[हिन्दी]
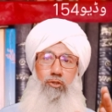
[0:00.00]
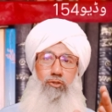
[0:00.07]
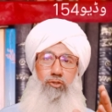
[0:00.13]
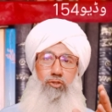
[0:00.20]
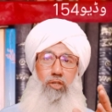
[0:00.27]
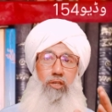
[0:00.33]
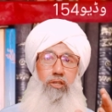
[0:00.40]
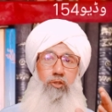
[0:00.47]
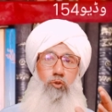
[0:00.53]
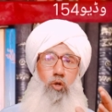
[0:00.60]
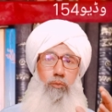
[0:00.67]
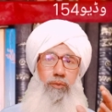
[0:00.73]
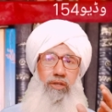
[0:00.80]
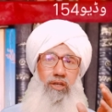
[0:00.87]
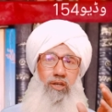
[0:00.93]
सही
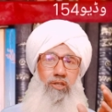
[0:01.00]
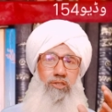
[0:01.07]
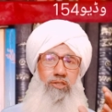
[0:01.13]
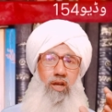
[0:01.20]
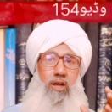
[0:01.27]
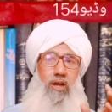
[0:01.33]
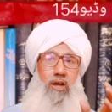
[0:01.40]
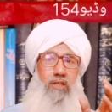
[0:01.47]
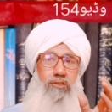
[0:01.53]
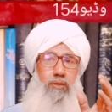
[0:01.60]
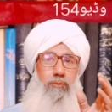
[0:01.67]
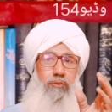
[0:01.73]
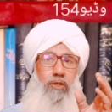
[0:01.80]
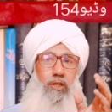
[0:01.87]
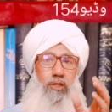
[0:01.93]
तौर पे गज़ा
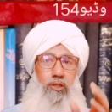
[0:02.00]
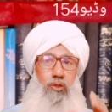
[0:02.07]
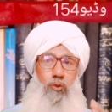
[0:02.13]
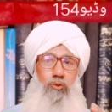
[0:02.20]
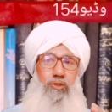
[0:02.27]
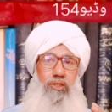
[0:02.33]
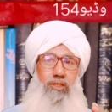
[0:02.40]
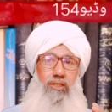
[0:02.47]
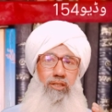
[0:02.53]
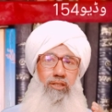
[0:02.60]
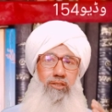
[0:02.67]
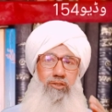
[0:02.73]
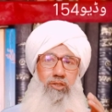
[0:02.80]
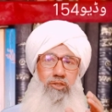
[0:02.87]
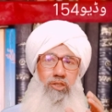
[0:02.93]
हज़म नहीं होती
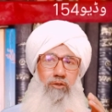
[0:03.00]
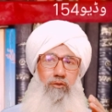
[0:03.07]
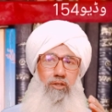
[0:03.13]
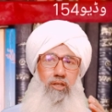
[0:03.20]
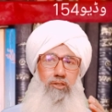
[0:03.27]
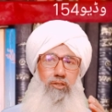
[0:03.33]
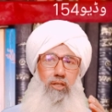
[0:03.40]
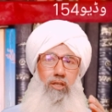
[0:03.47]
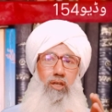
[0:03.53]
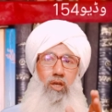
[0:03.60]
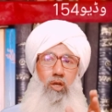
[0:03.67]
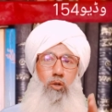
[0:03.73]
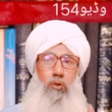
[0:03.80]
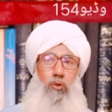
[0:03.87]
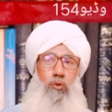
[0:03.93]
जिसकी वजह से
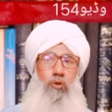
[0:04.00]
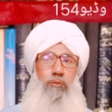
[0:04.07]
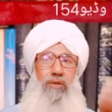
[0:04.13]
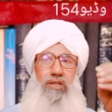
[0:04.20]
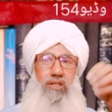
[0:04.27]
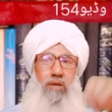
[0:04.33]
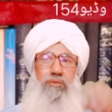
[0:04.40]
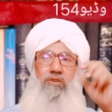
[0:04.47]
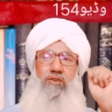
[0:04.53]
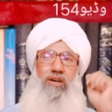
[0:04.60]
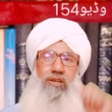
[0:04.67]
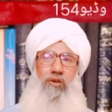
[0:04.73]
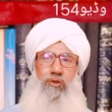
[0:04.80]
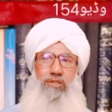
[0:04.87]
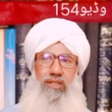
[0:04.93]
खून में कमी
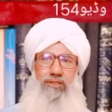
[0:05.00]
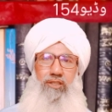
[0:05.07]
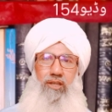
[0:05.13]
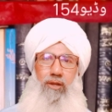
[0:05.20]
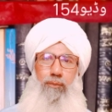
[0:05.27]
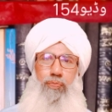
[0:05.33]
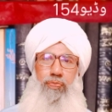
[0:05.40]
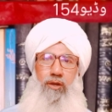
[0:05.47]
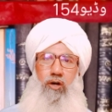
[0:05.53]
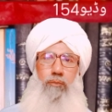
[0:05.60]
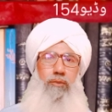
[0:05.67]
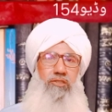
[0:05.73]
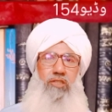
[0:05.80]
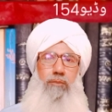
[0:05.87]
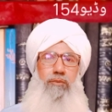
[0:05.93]
वाक़ हो जाती है और
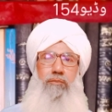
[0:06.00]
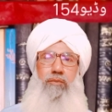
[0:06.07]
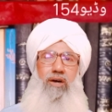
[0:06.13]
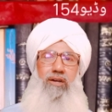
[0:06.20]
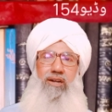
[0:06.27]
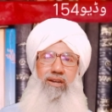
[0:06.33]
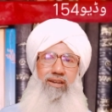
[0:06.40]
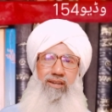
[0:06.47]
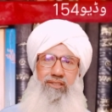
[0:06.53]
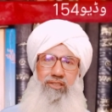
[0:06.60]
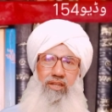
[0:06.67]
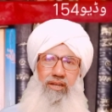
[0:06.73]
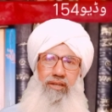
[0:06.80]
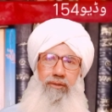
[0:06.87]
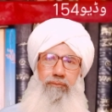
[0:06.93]
बच्चा बीमार रहने
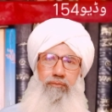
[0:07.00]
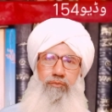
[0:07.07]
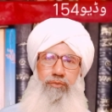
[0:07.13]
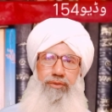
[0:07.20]
लगता है